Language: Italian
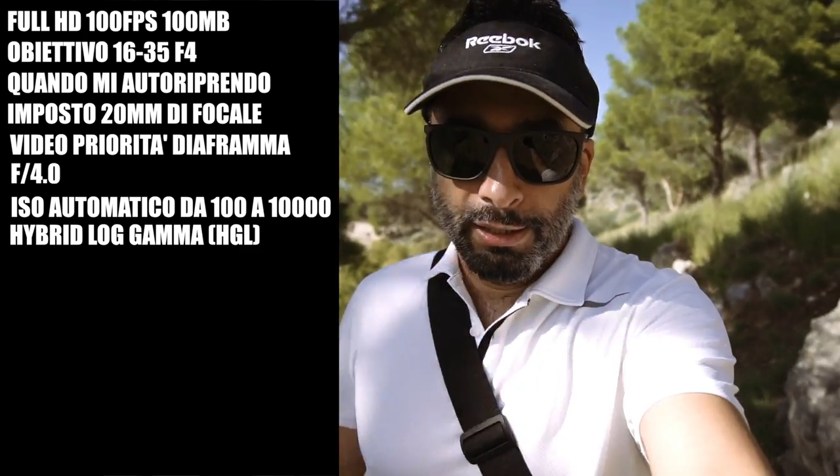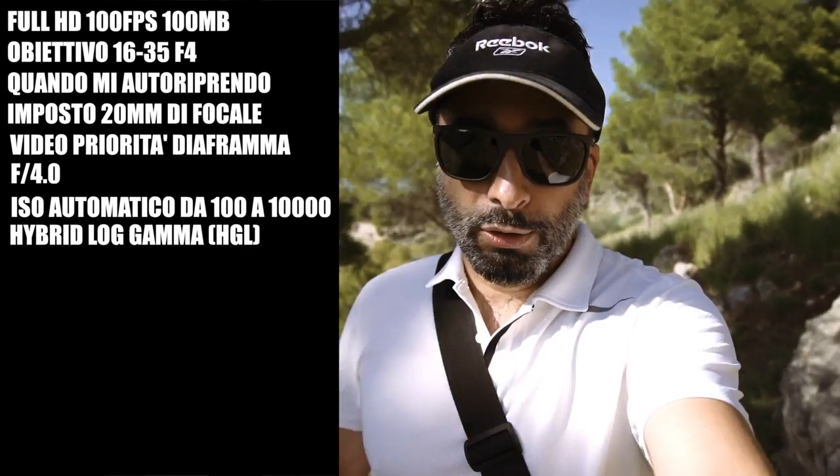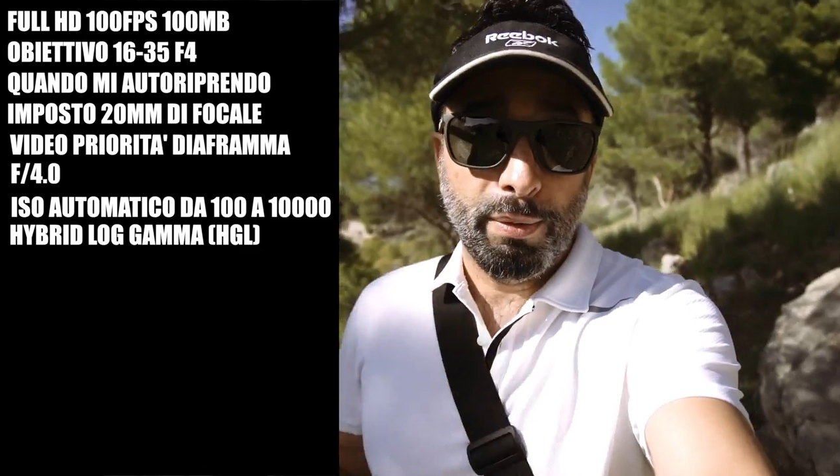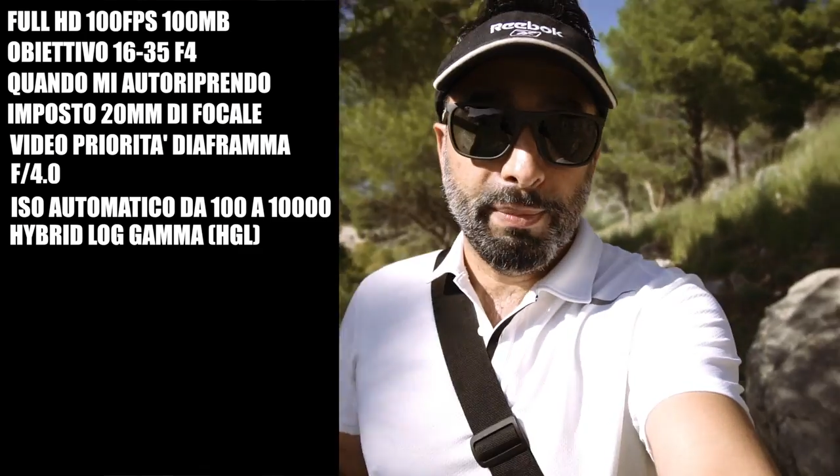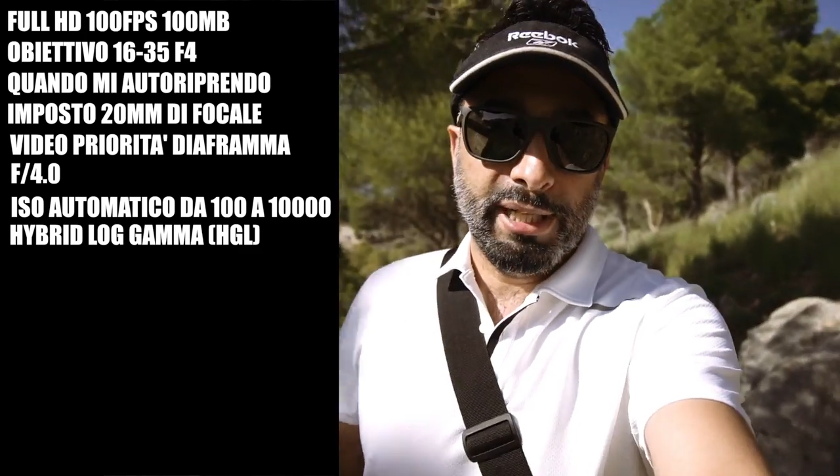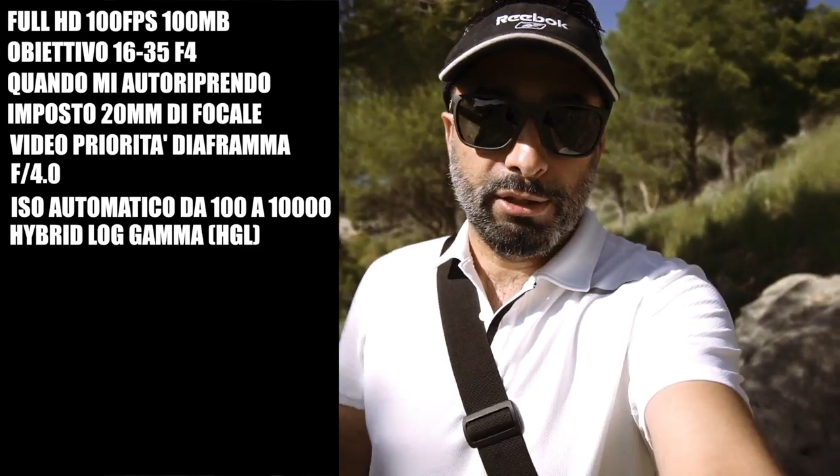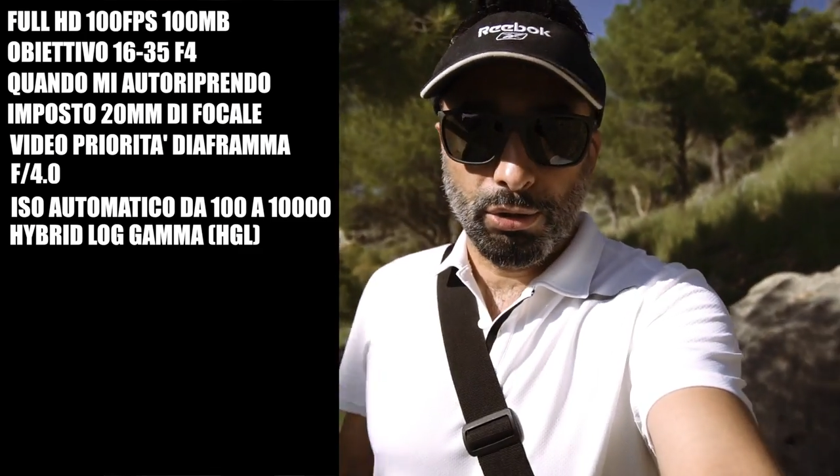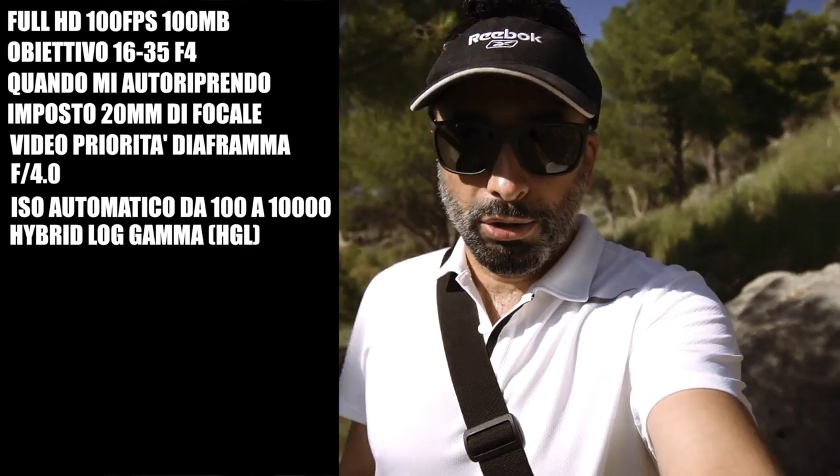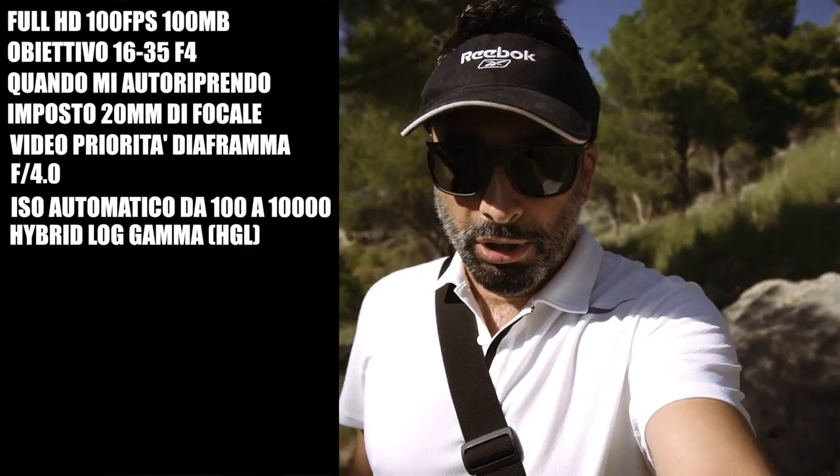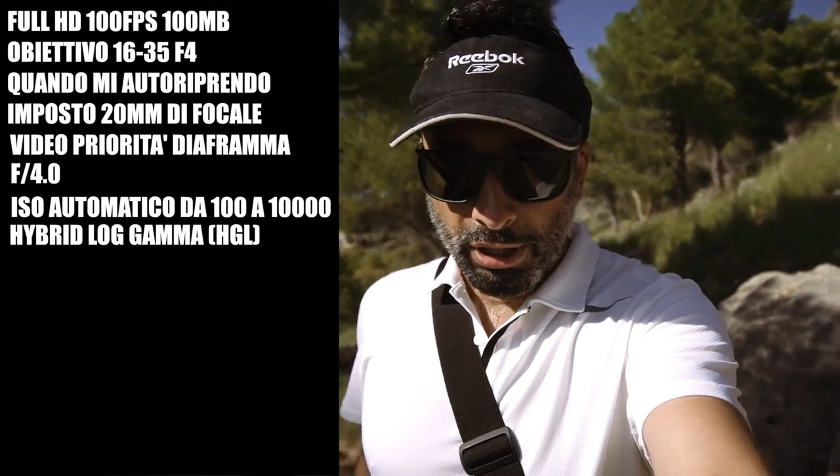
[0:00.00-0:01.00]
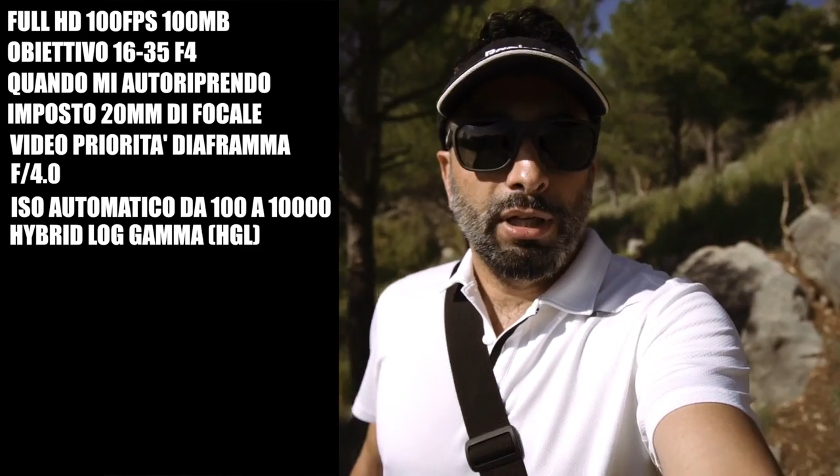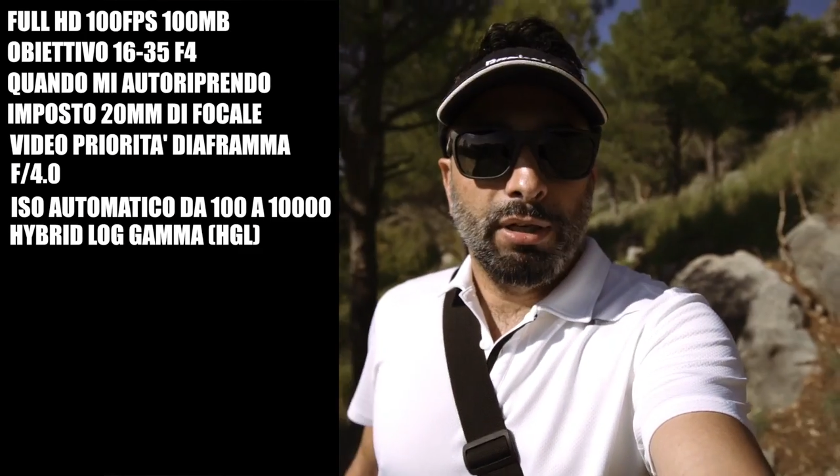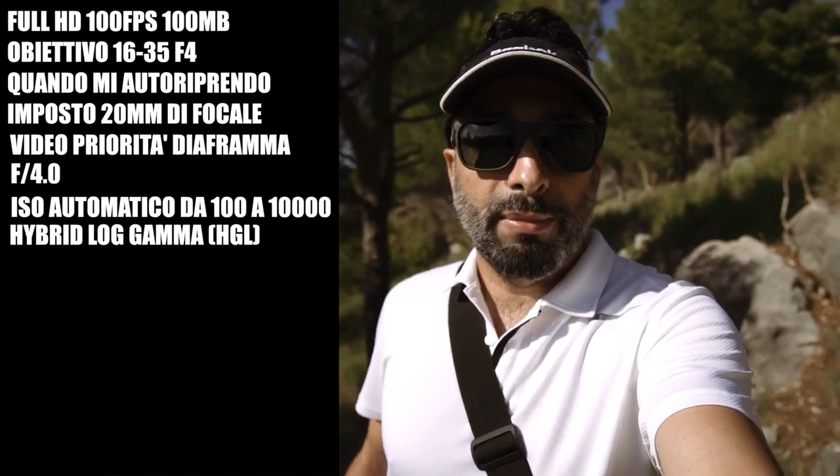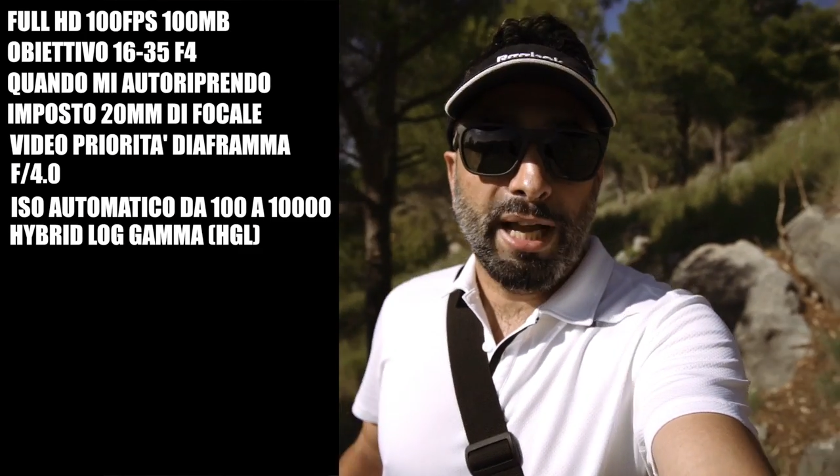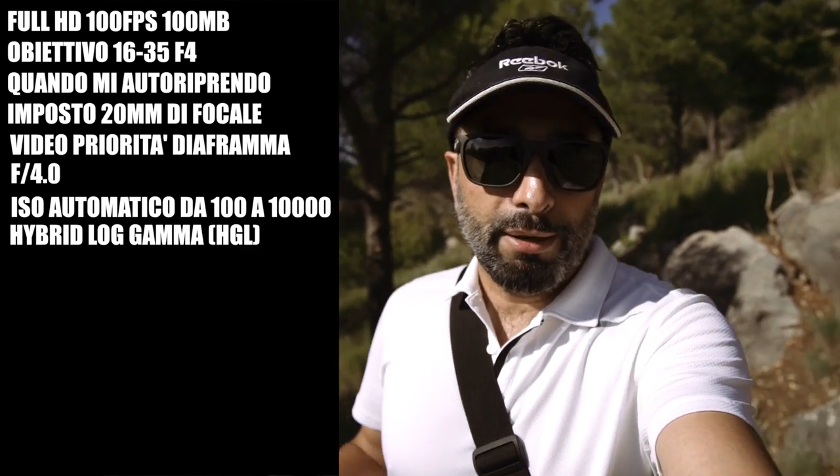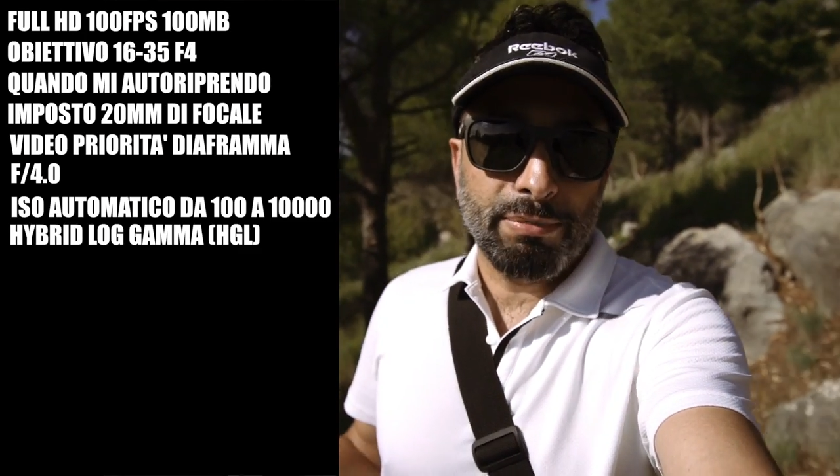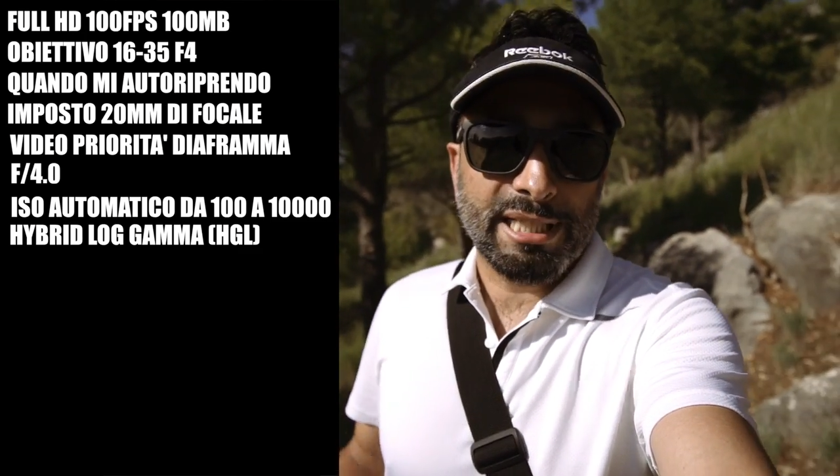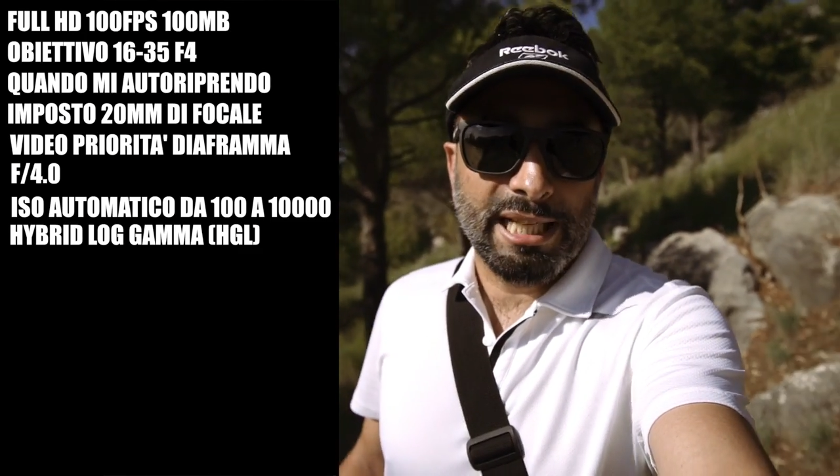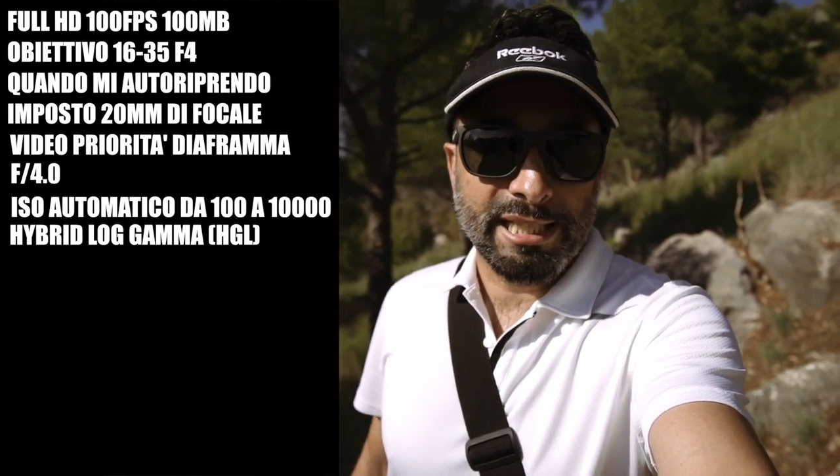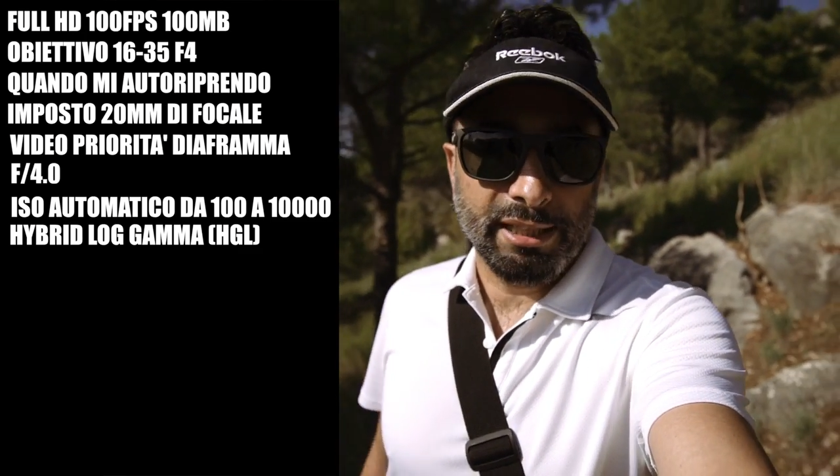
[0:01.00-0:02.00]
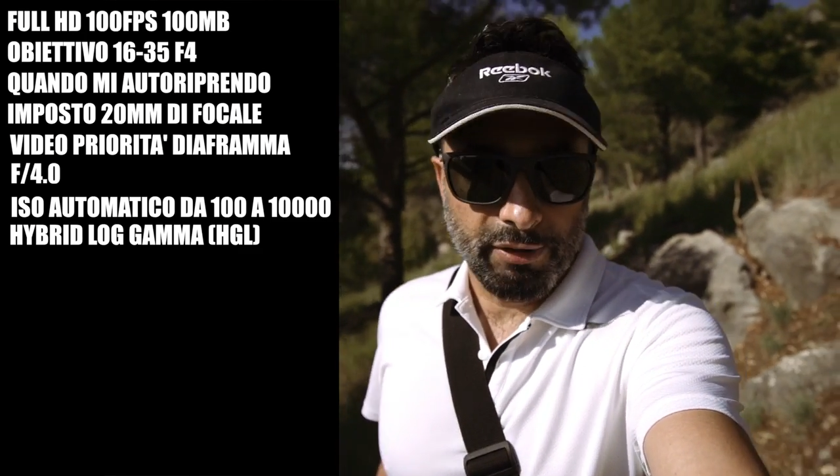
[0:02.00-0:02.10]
lo ammetto, ma è abbastanza